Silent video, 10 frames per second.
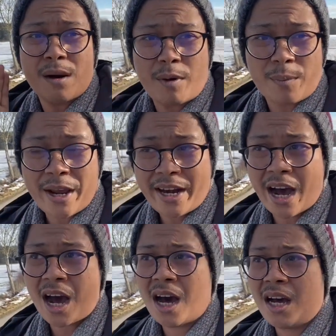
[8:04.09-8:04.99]

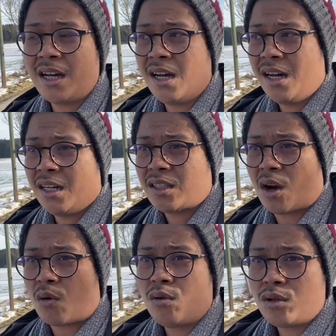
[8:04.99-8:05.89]
berbeda
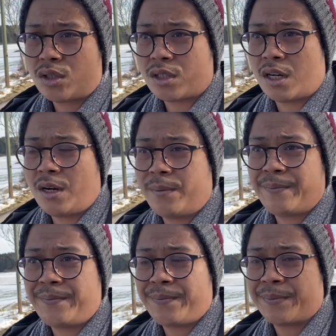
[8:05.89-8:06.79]
terus
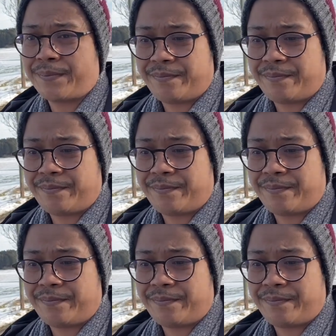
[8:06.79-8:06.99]
um,